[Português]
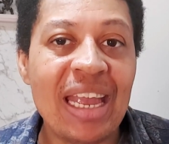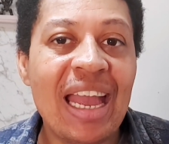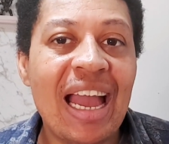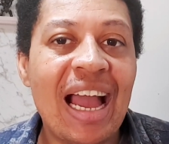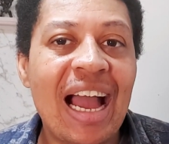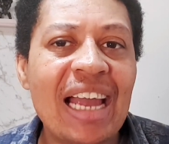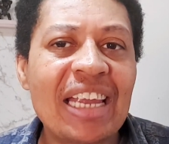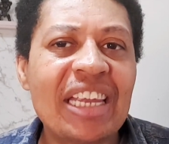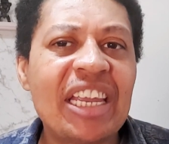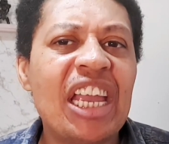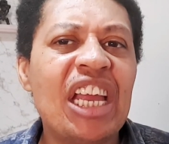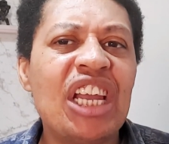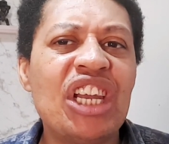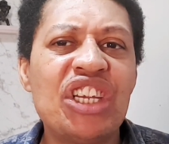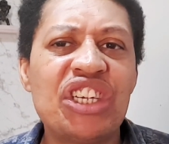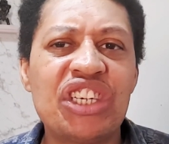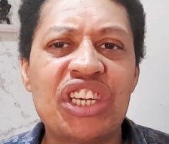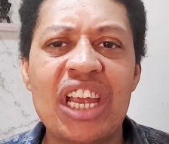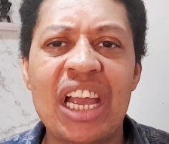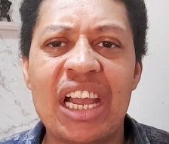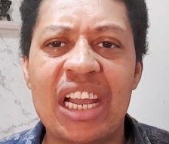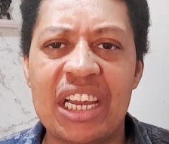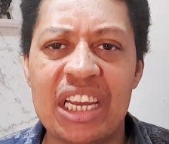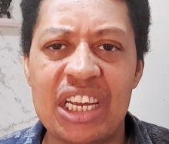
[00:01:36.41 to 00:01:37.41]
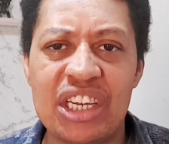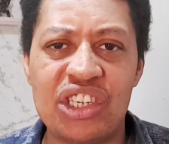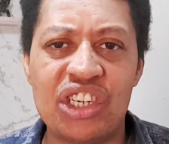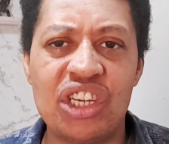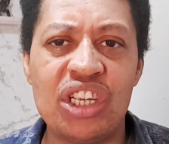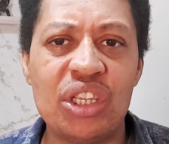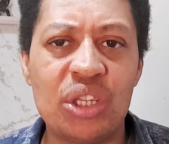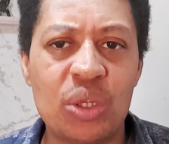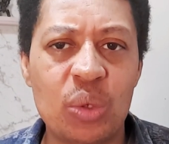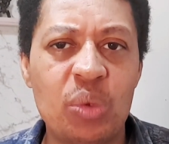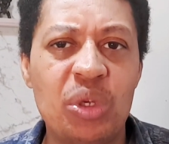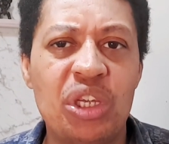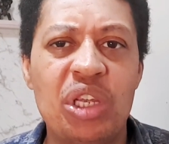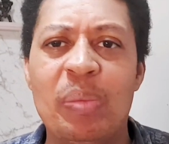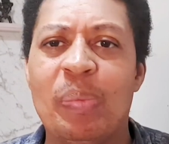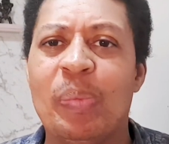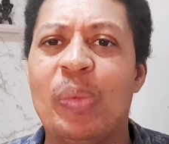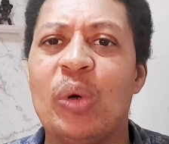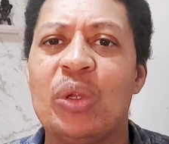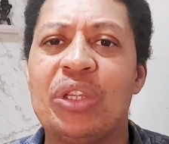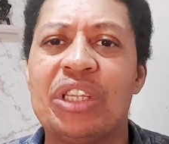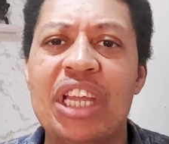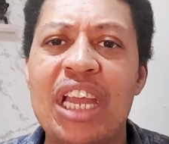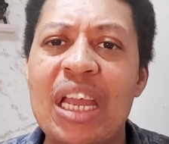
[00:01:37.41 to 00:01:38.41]
Aqueles que acreditam que
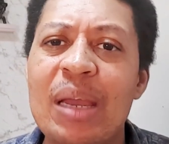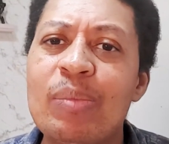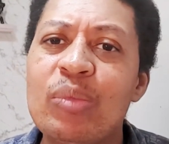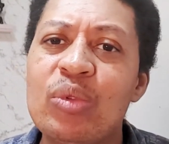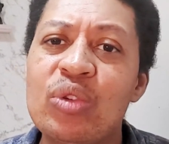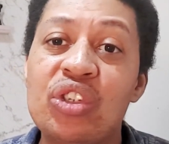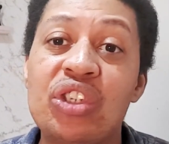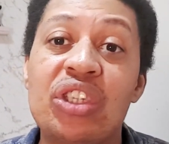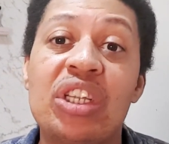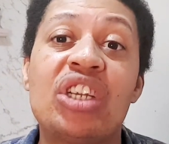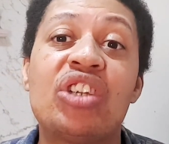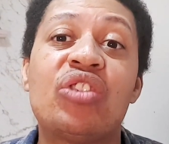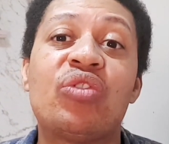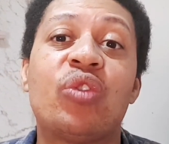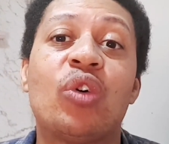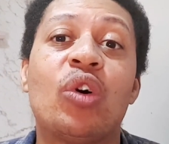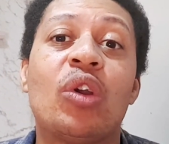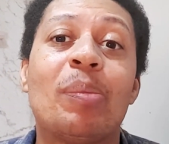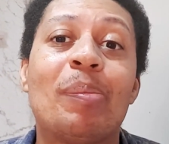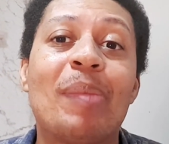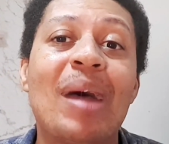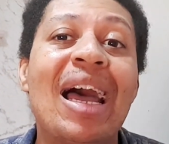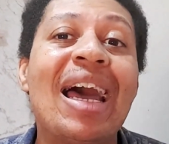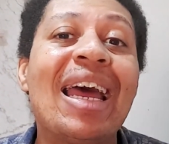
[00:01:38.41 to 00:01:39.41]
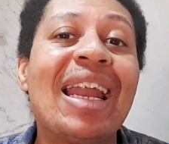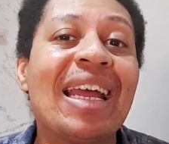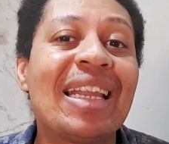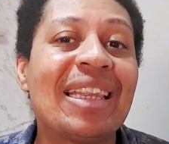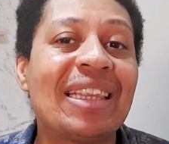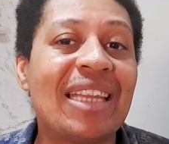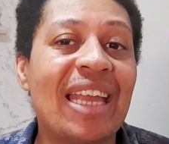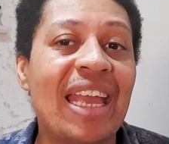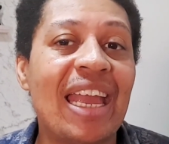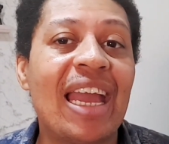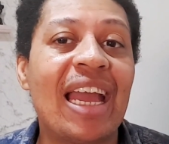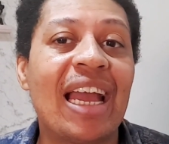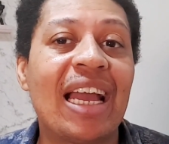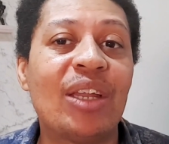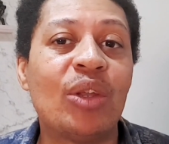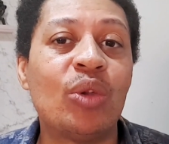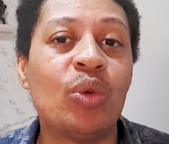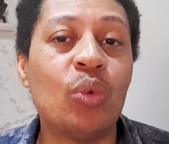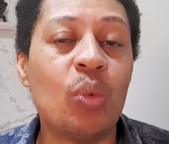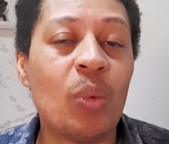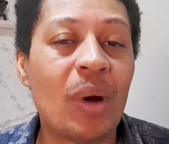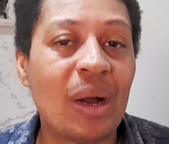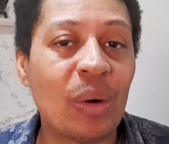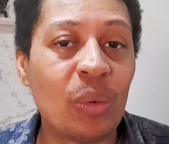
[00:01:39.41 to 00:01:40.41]
podemos transformar a Terra
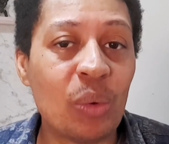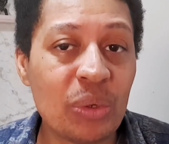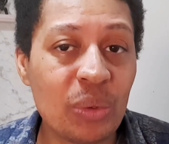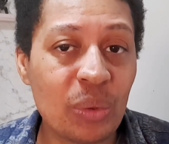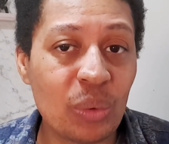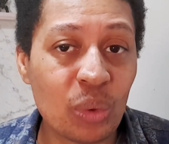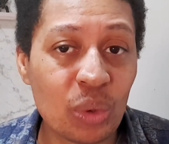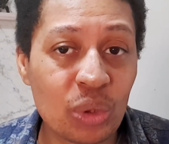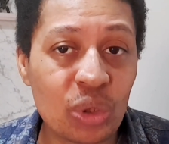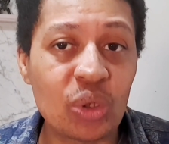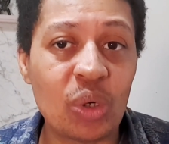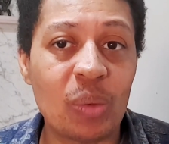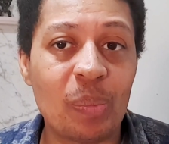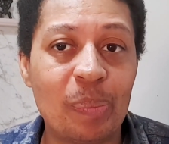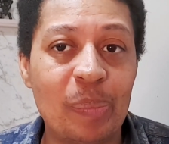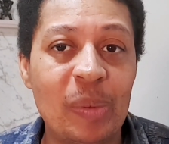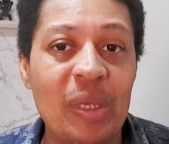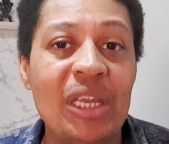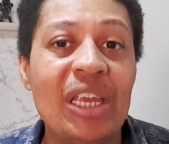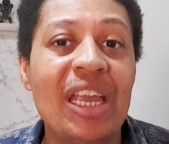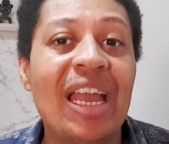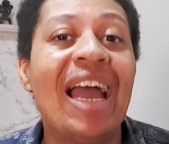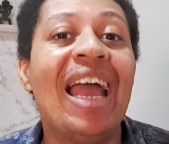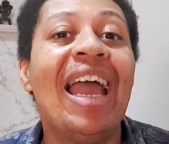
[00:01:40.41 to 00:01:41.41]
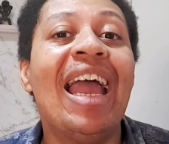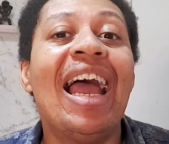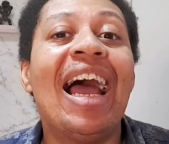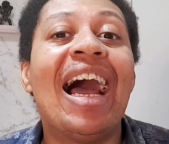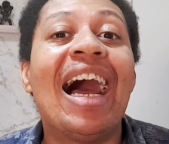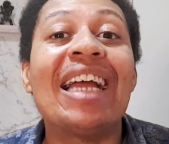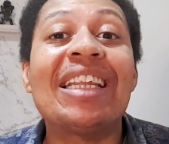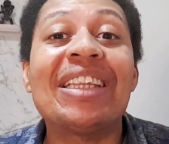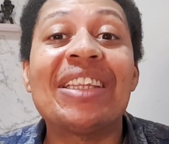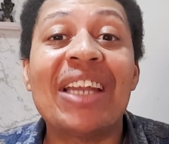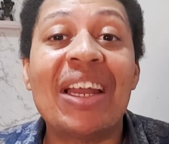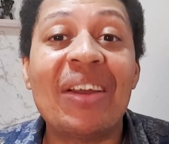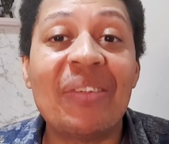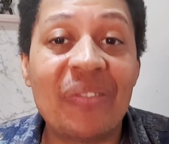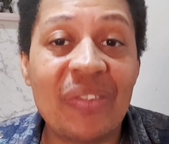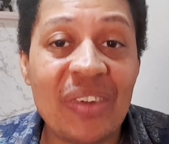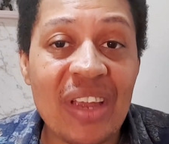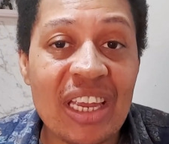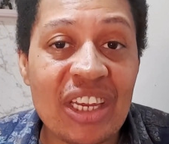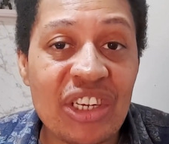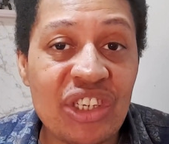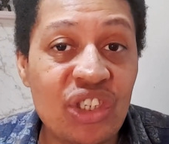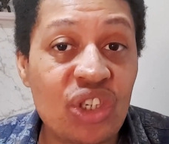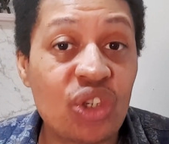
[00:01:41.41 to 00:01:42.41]
numa utopia
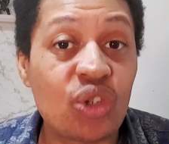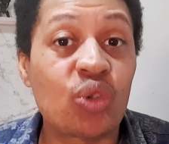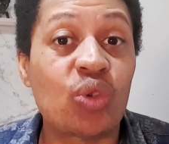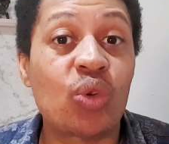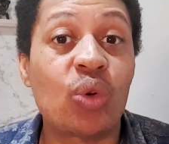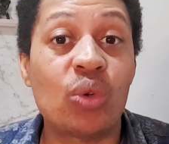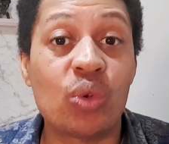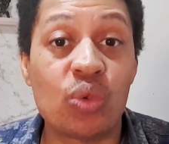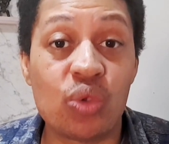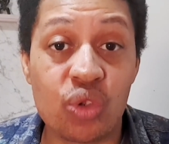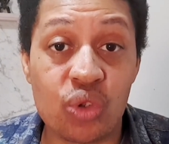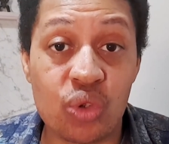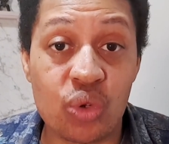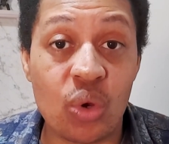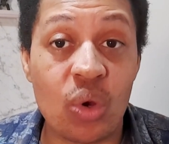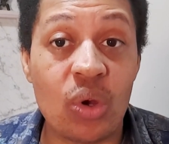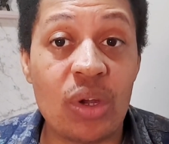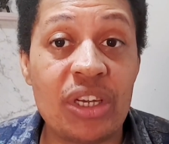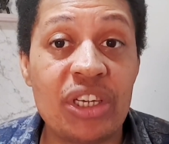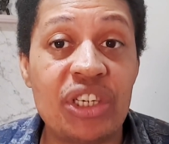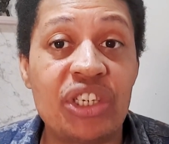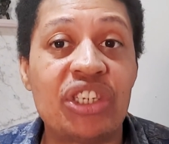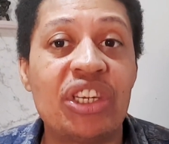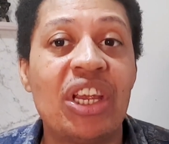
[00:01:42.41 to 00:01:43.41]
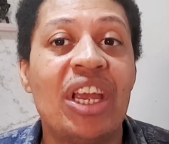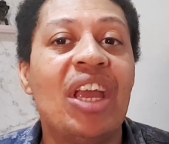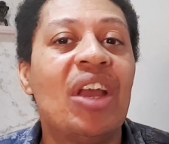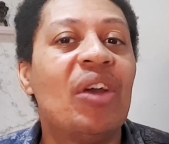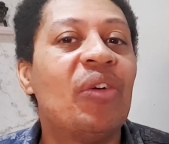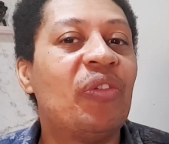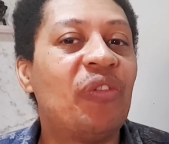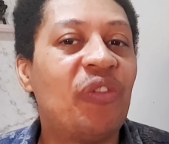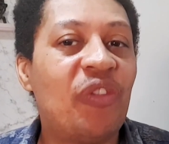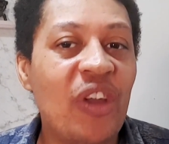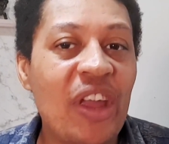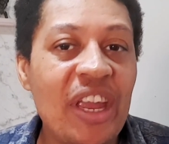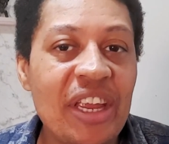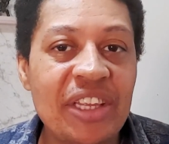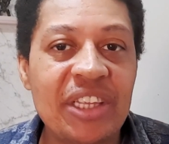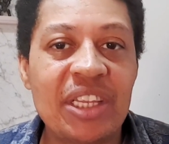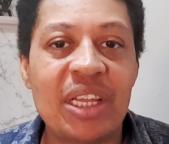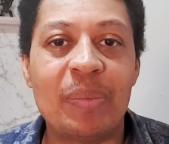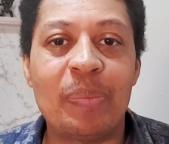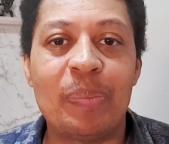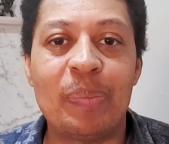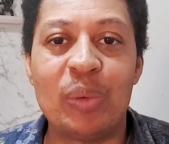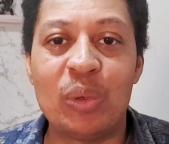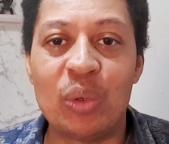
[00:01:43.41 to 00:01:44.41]
através de soluções
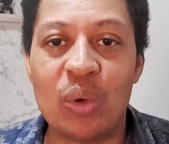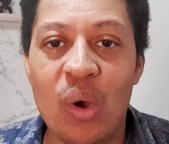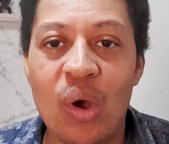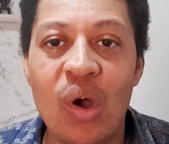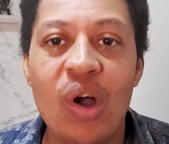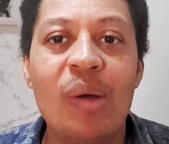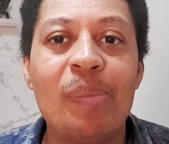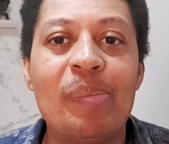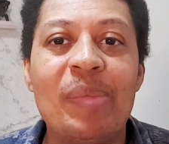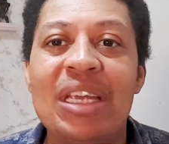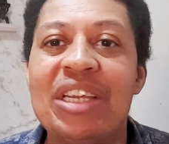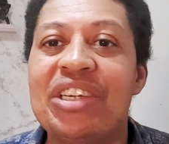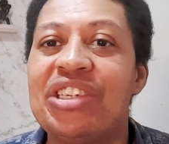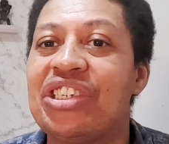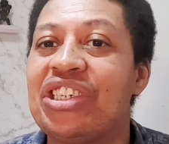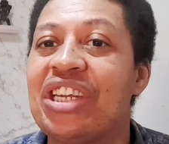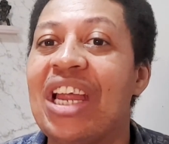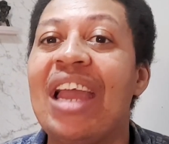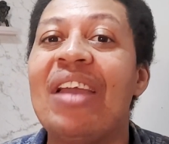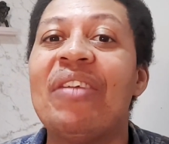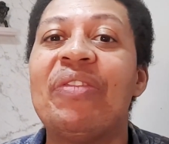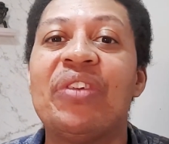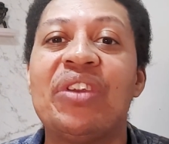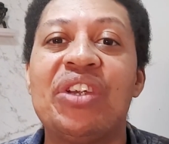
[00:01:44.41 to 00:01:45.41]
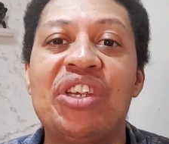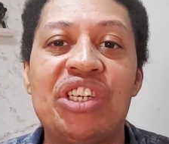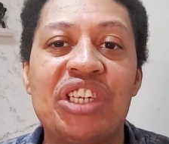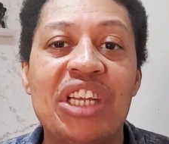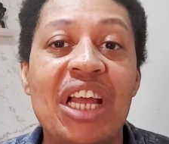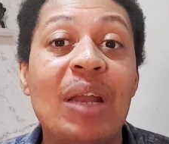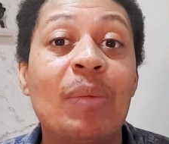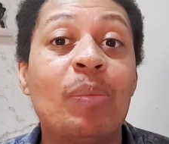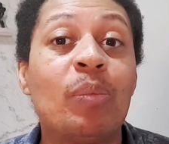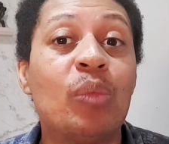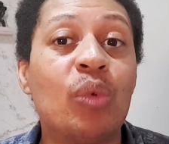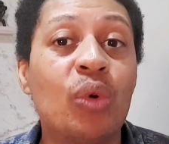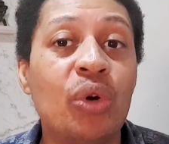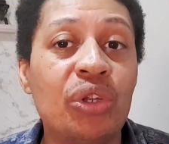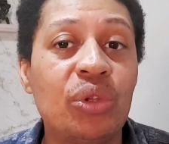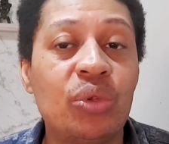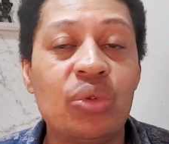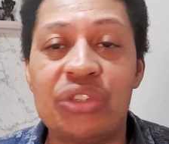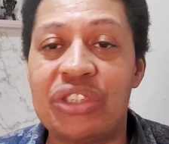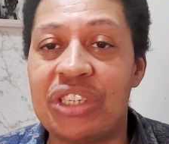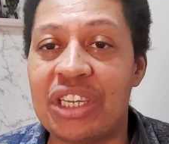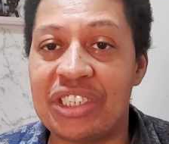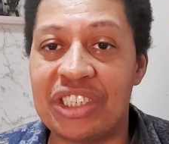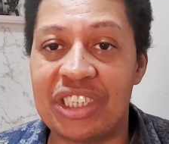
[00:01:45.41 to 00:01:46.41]
feitas por homens devem estar muito
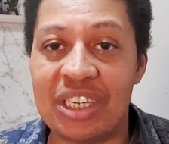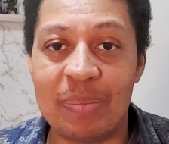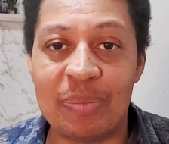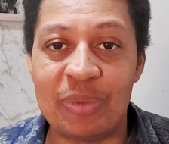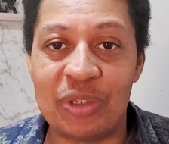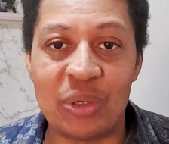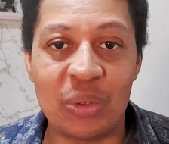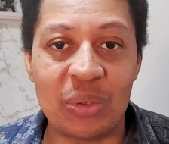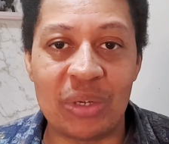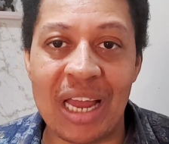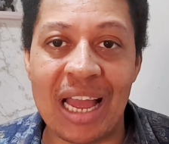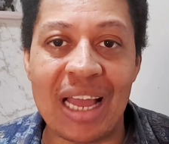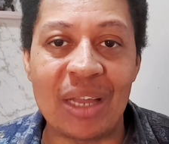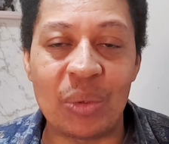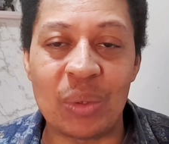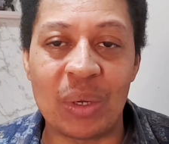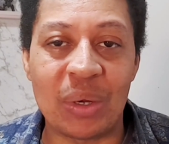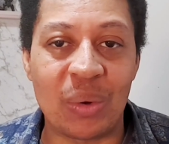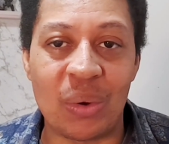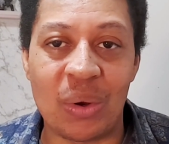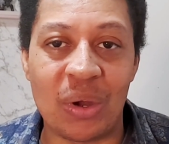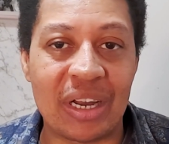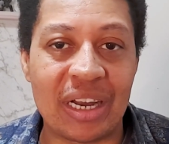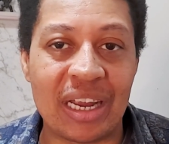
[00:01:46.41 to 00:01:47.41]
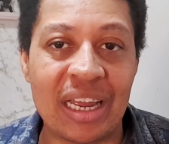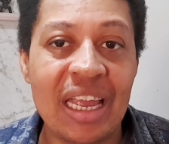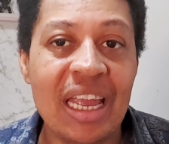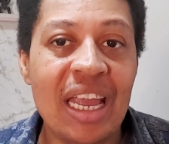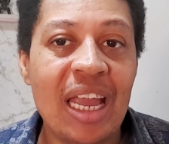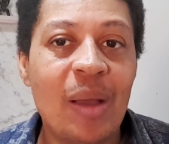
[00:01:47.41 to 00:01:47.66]
decepcionados agora,